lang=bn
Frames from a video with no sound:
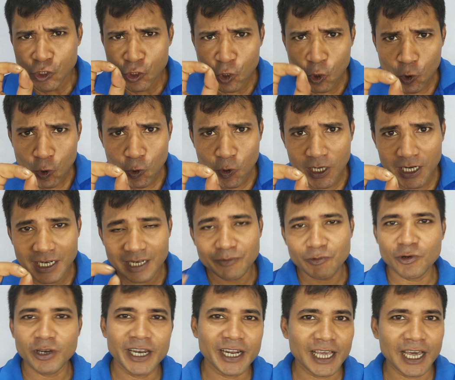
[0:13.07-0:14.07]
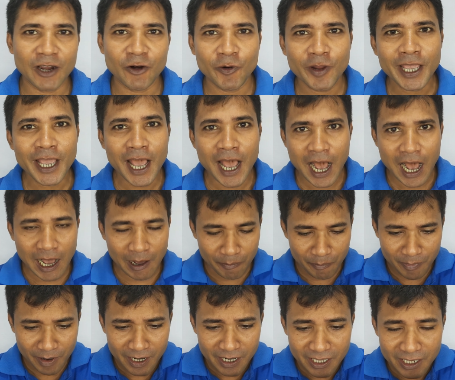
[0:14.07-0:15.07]
ছোট্ট একটি ভুলের কারণে
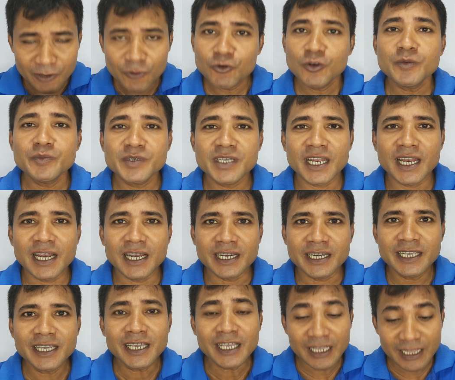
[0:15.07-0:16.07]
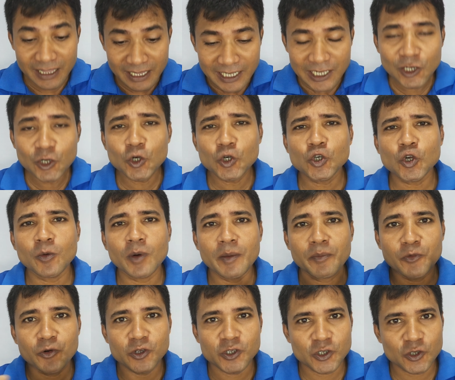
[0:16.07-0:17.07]
আপনার ইউটিউব চ্যানেলটি দীর্ঘ সময়
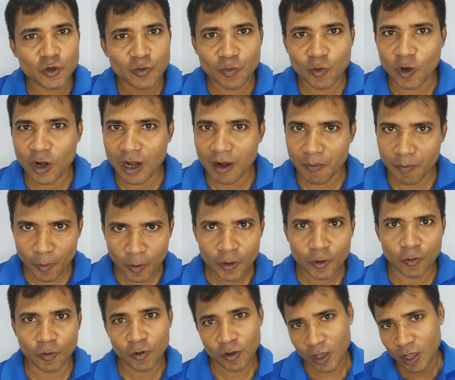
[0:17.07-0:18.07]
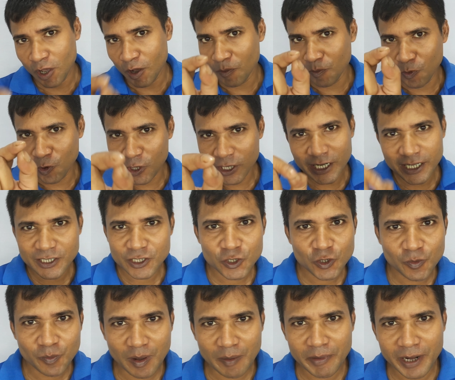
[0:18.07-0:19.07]
পরিশ্রম করার পরেও
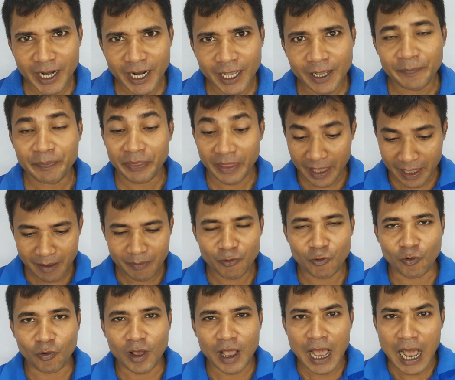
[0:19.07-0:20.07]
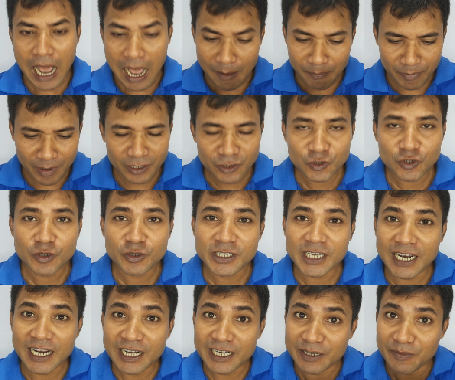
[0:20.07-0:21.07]
মনিটাইজেশন পাবেন না এবং আপনার যদি
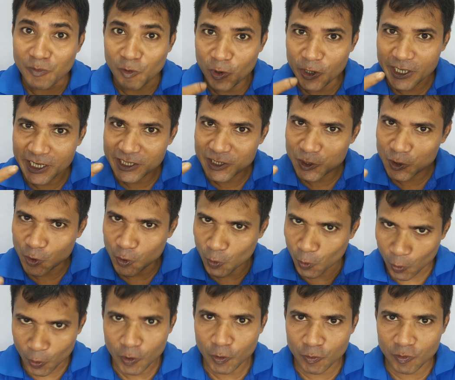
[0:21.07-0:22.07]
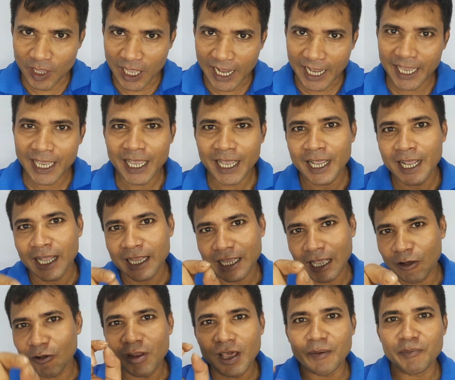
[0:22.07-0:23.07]
চ্যানেলটি মনিটাইজেশন হয়েও থাকে
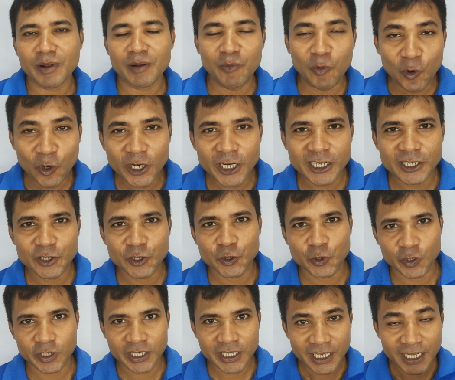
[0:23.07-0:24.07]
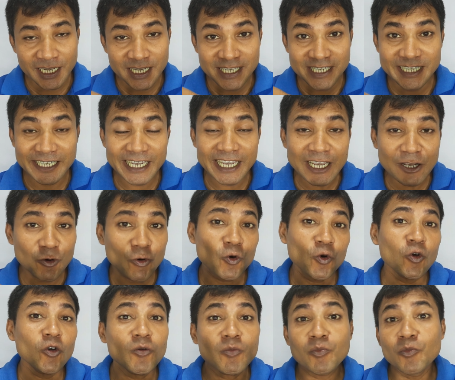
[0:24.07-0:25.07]
তাহলে আপনার মনিটাইজেশনটি যে
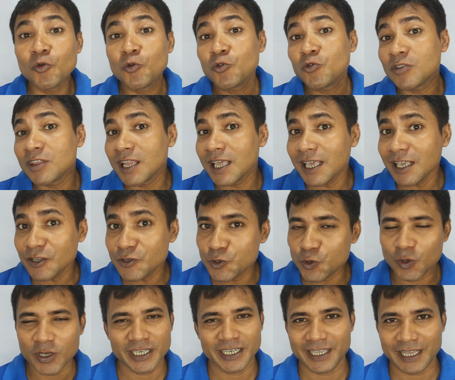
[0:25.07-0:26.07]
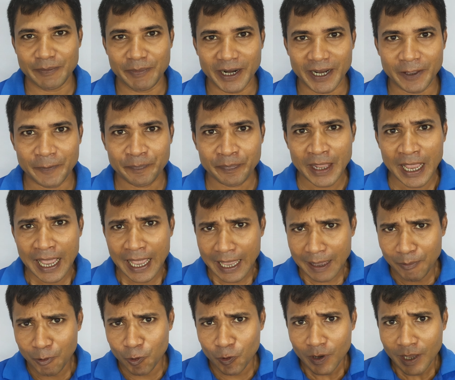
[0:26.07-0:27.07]
কোনো মুহূর্তেই চলে যেতে পারে
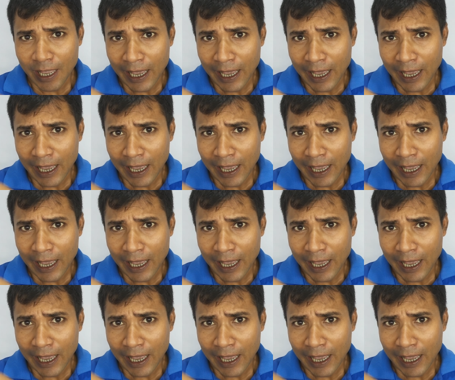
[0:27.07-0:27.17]
এবং